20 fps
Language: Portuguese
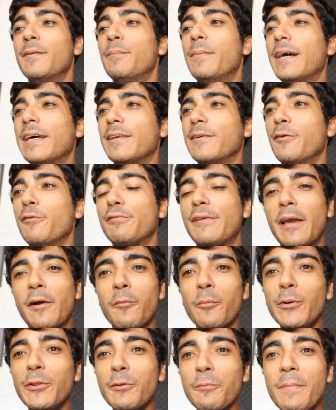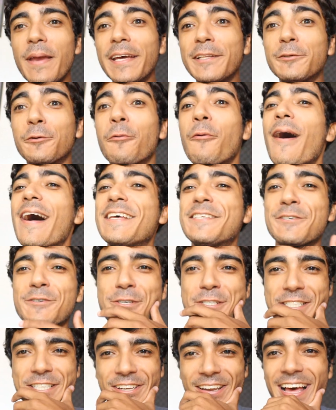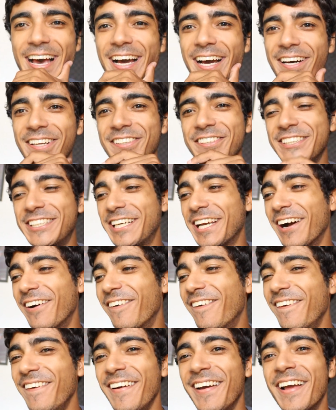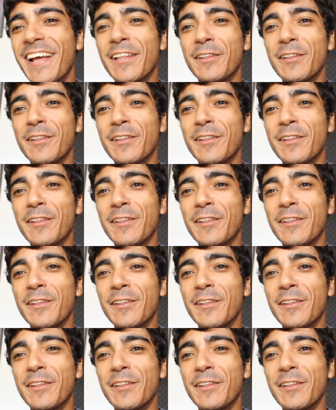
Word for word: Mano, eu fiquei com muito medo, quase que o celular caiu no chão.